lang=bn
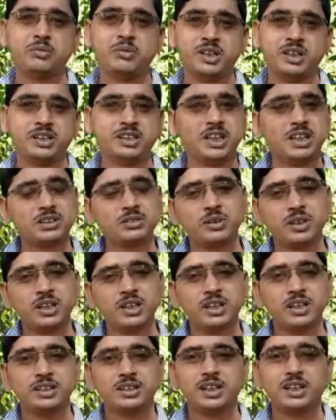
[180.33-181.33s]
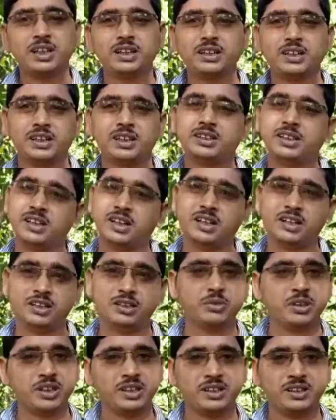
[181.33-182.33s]
আপনি সার্চ করে সেখান থেকে জেনে
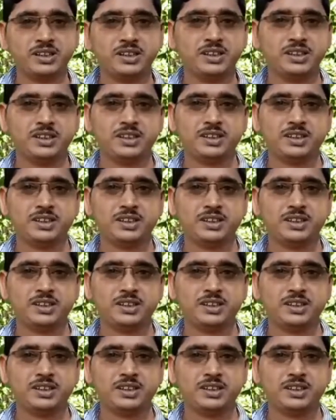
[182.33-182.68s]
নিতে পারেন